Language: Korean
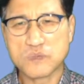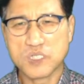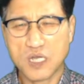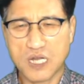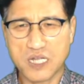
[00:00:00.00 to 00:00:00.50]

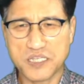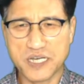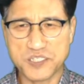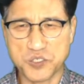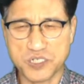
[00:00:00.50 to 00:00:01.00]

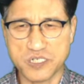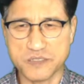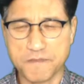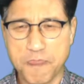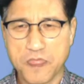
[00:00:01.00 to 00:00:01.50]

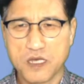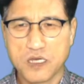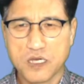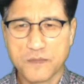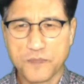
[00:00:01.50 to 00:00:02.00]
갈라디아서는
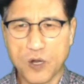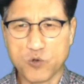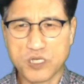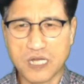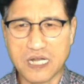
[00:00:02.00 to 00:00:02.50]

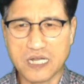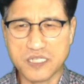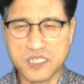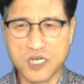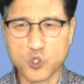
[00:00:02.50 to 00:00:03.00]
바울이
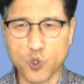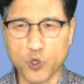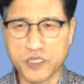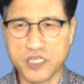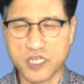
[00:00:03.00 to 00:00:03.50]
갈라디아
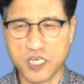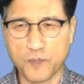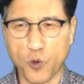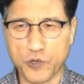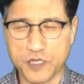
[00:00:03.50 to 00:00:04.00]

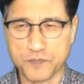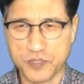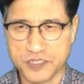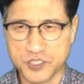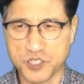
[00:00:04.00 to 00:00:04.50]
교인들에게 보낸
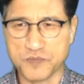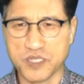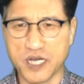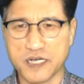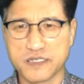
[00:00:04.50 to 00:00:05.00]

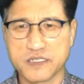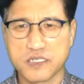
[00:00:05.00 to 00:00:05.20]
편지입니다.